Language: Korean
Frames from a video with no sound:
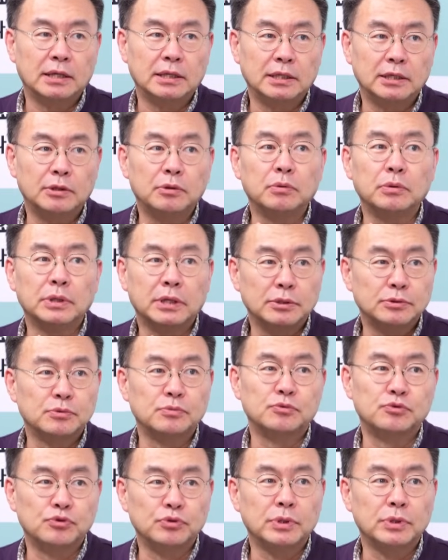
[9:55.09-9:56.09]
이런 게 좀
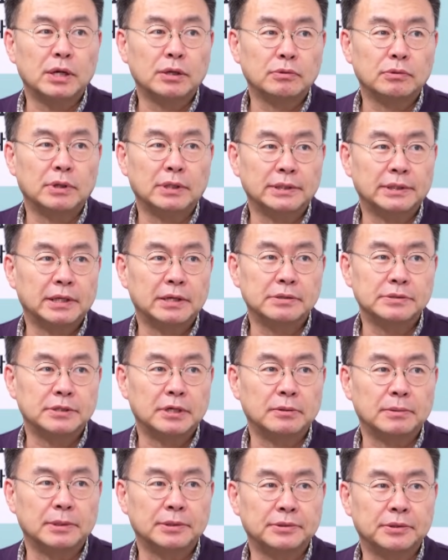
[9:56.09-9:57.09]
중요한 것 같아요 제가
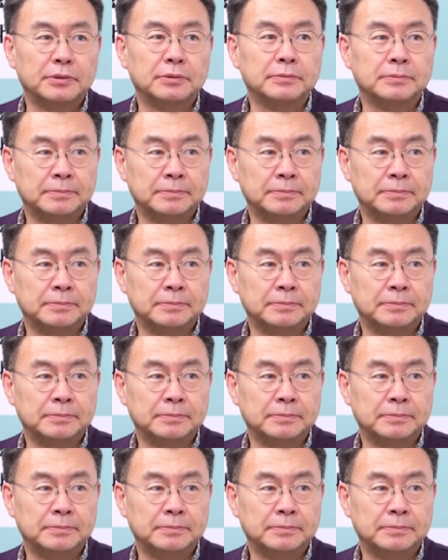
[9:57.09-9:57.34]
봐선 음.